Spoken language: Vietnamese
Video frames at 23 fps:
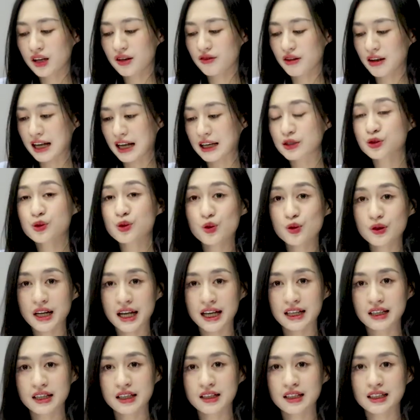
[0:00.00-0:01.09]
Và cái xu
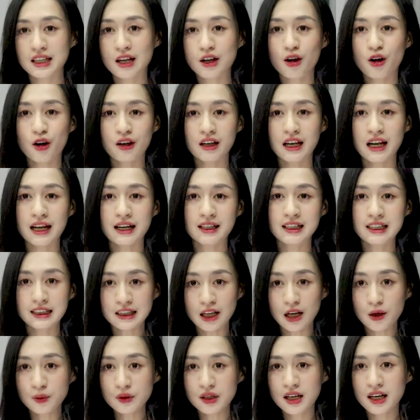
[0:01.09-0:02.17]
này thì người ta gọi là
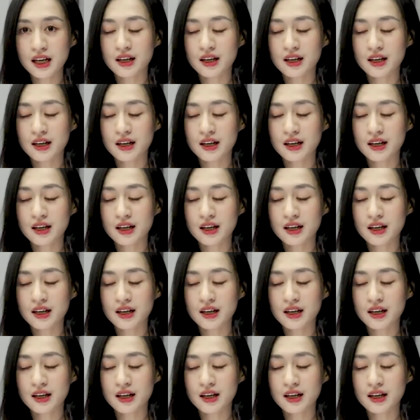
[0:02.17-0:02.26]
detox.